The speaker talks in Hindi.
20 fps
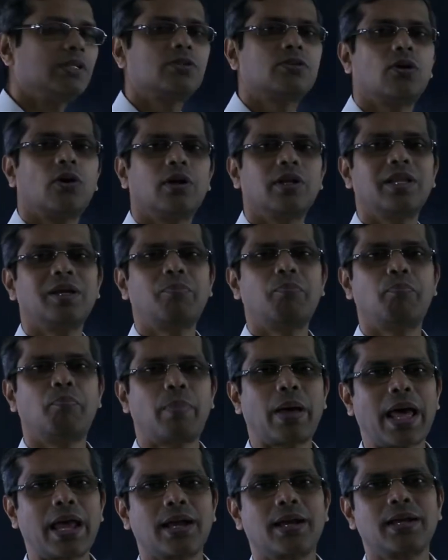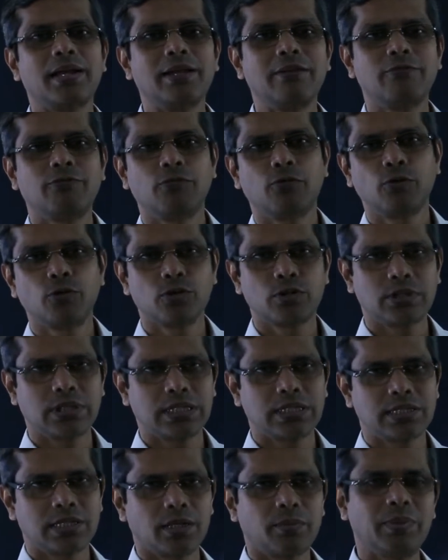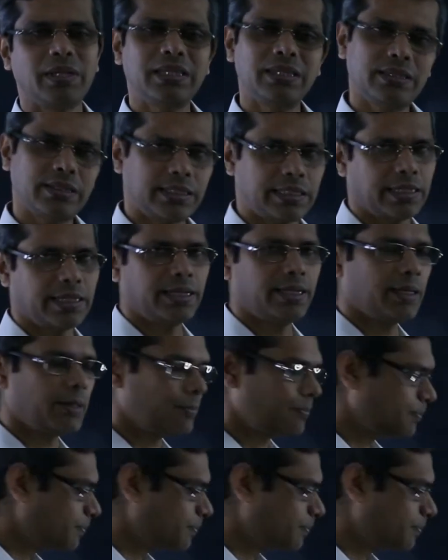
is called the parallel force system in 3D.